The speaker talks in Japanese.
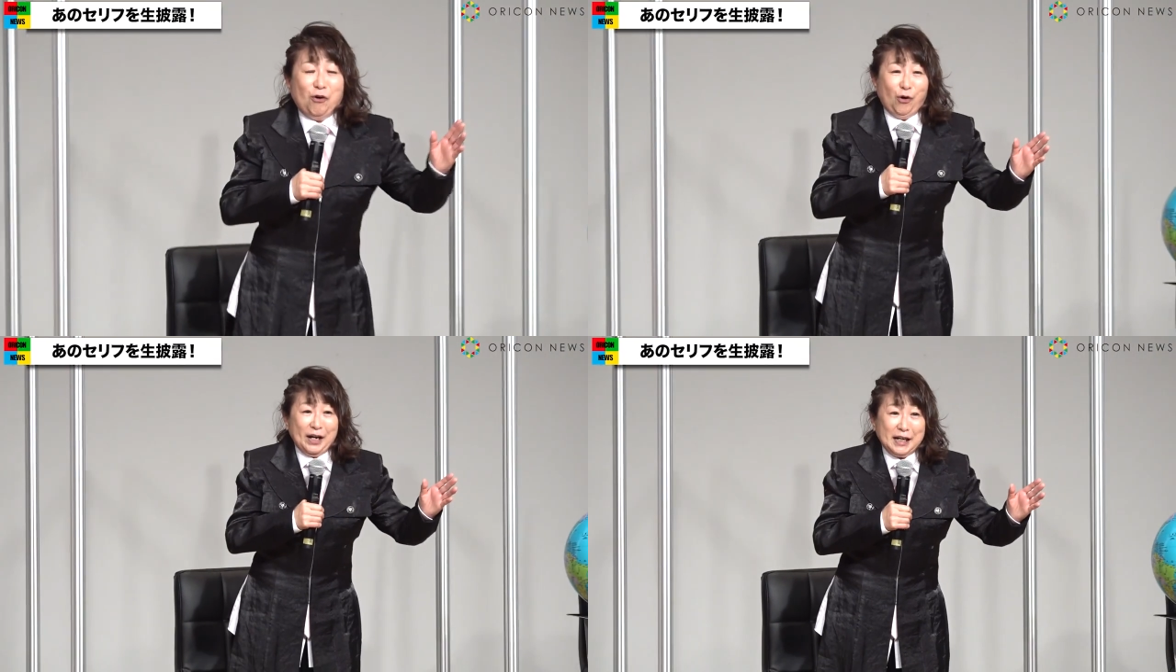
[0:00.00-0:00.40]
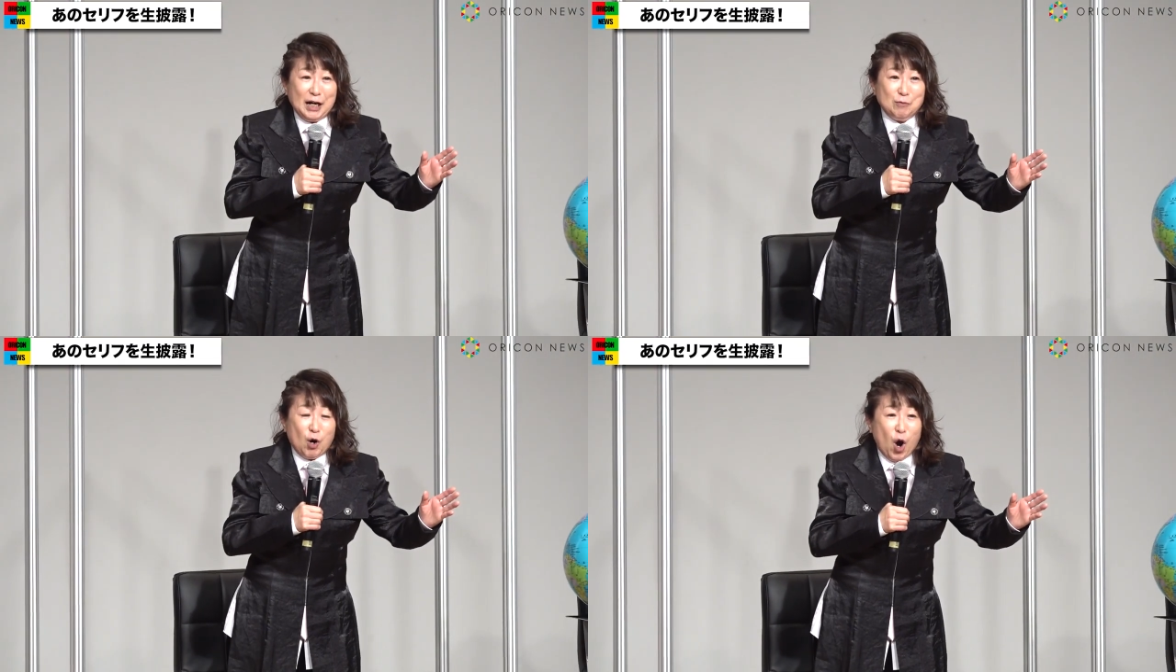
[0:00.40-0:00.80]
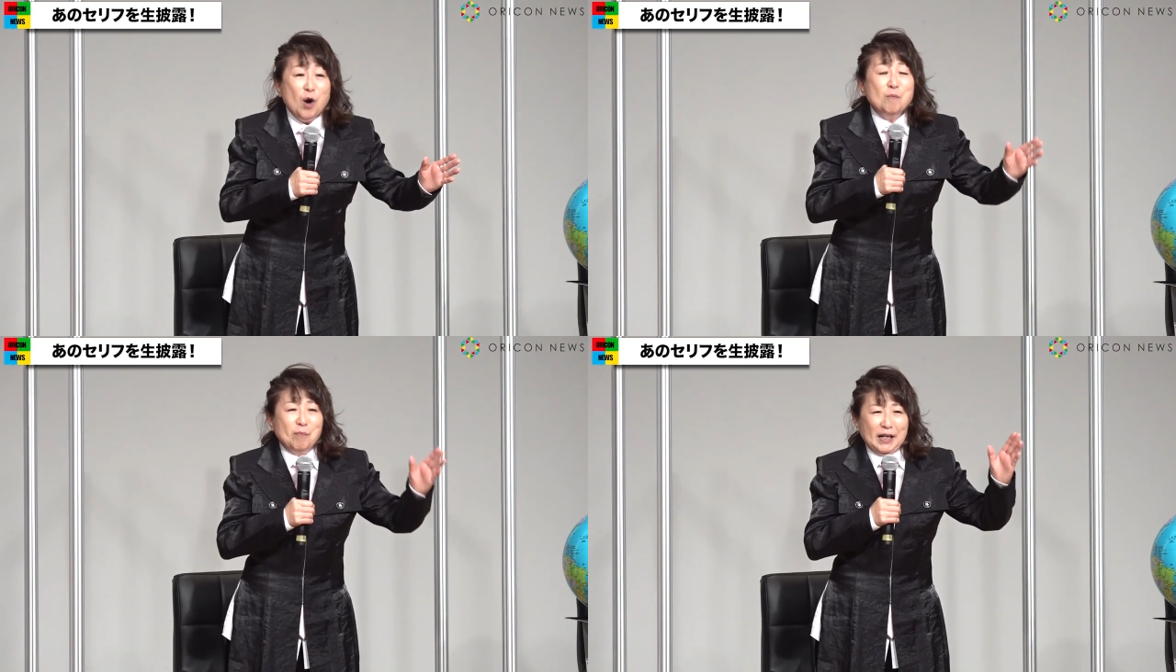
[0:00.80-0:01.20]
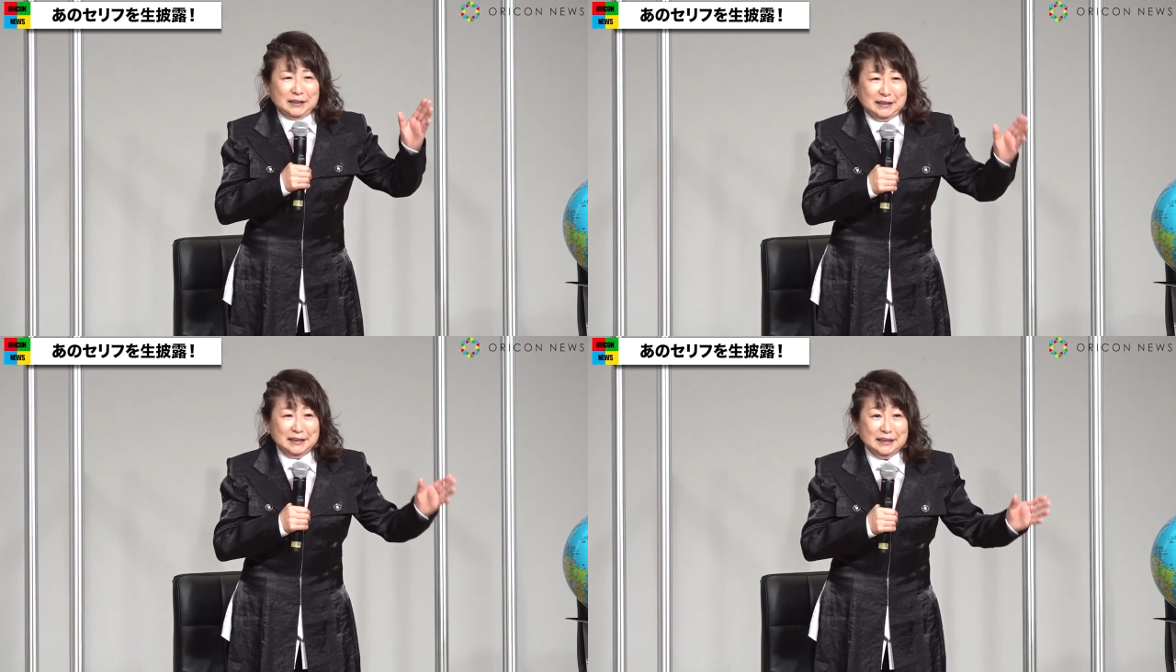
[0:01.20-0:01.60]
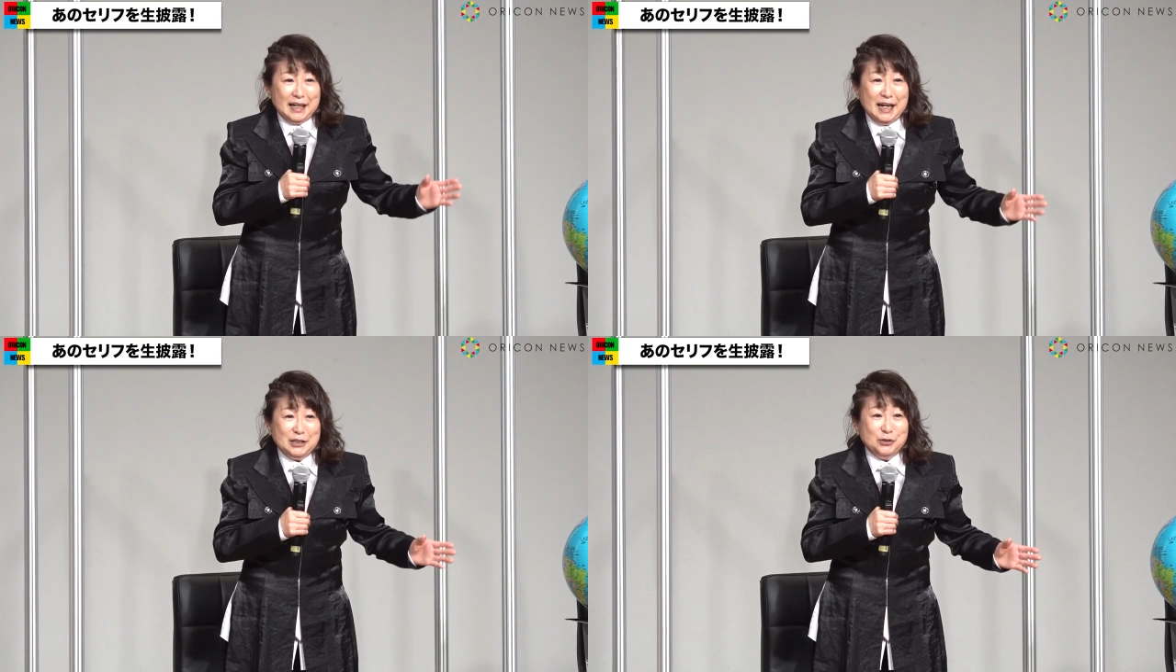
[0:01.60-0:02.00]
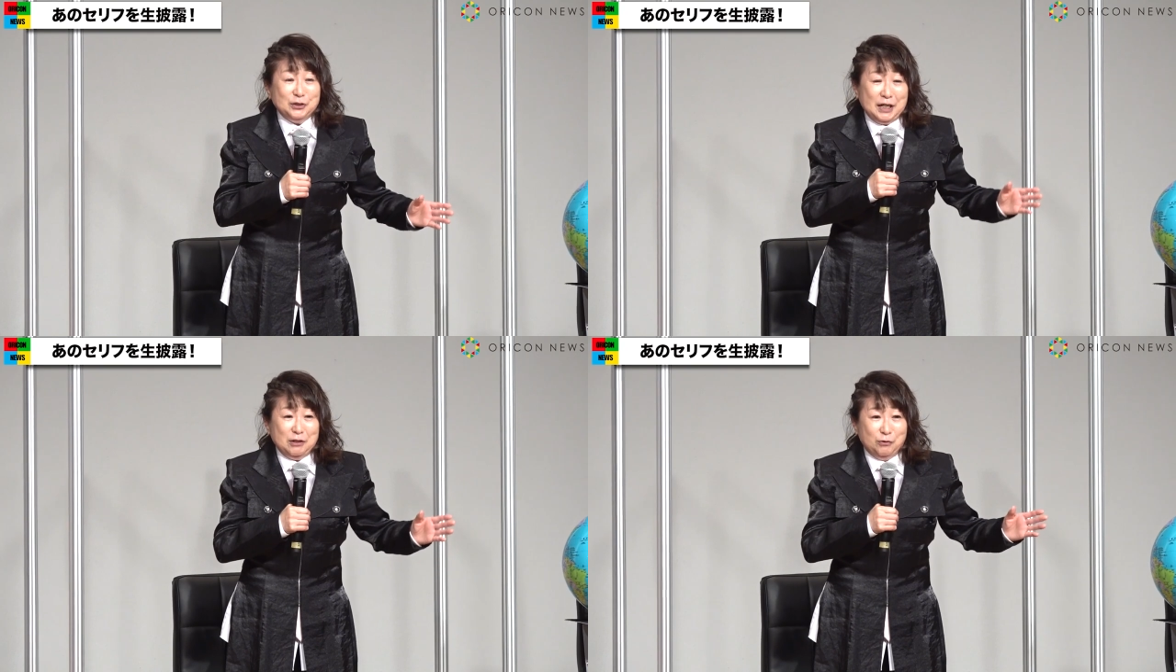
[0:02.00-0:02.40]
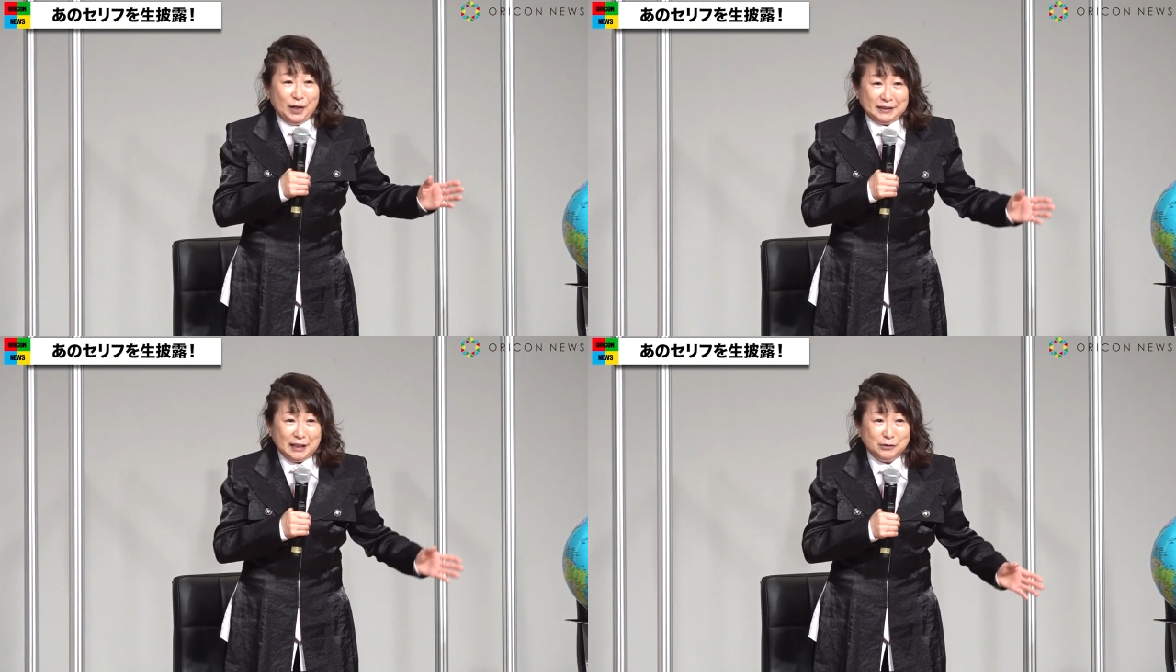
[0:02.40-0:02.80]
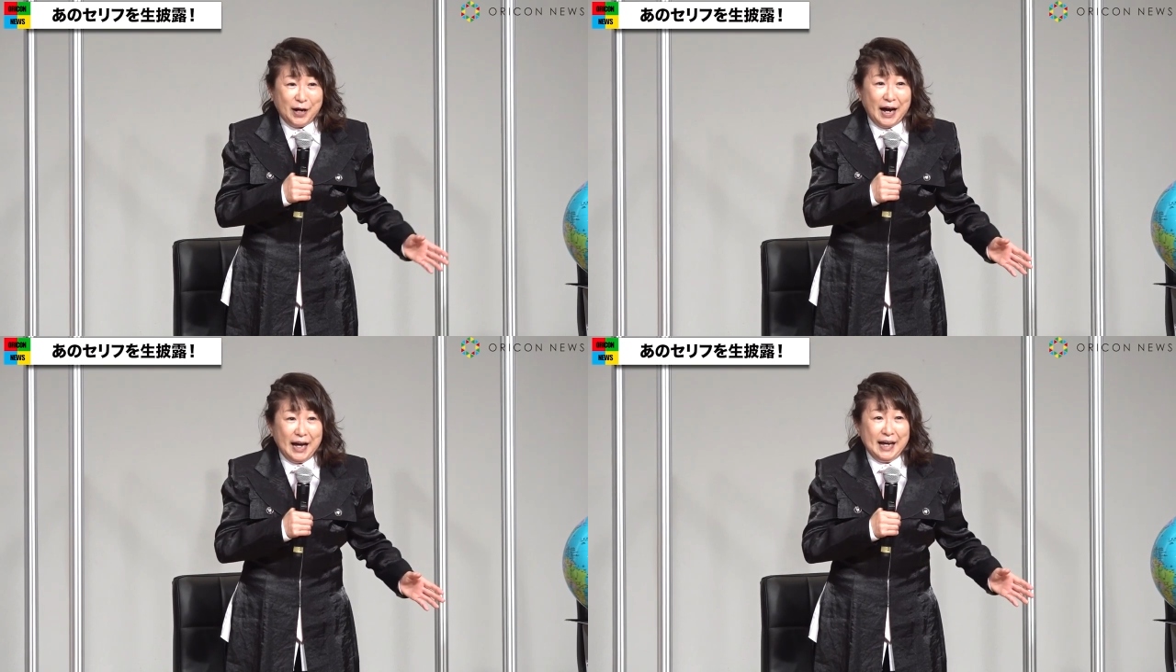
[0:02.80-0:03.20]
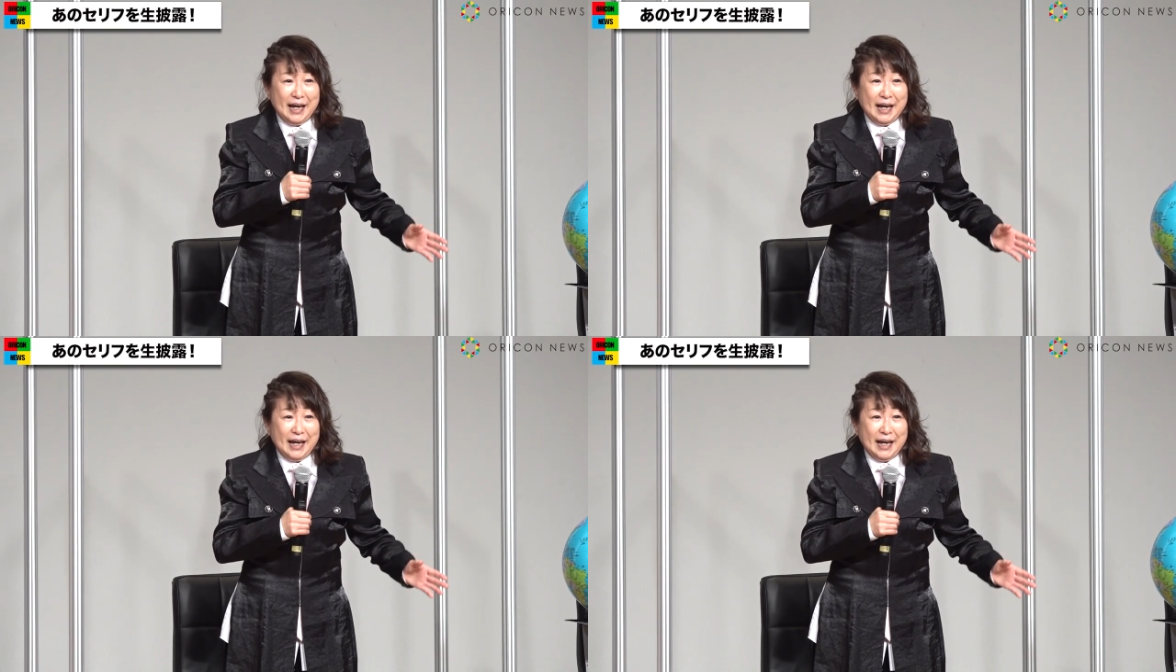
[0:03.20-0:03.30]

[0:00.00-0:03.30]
これからもマシン英雄伝渡るは